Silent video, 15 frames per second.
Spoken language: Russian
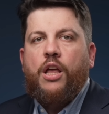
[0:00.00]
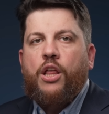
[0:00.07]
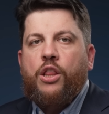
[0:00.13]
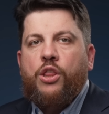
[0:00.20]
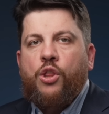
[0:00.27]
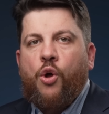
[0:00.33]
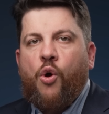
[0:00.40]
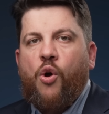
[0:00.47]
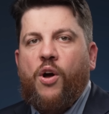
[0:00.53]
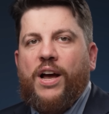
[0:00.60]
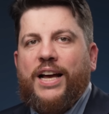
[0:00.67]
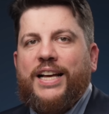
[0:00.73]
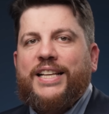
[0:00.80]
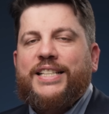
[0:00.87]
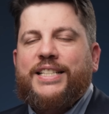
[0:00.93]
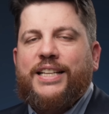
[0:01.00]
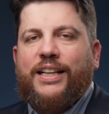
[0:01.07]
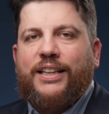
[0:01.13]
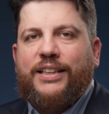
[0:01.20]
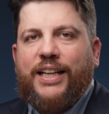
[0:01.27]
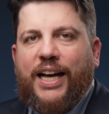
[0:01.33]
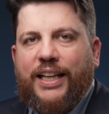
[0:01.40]
Но
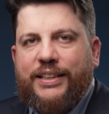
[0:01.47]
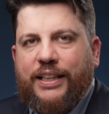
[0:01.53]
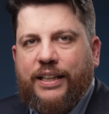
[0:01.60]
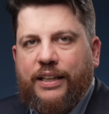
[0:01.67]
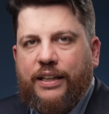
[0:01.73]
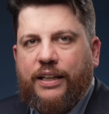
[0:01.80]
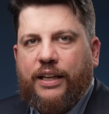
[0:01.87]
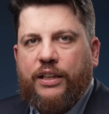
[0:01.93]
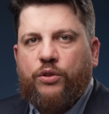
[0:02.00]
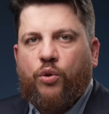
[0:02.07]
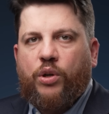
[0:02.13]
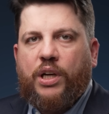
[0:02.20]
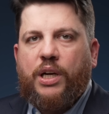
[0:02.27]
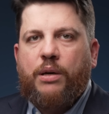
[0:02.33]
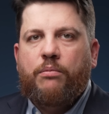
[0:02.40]
солдаты, которых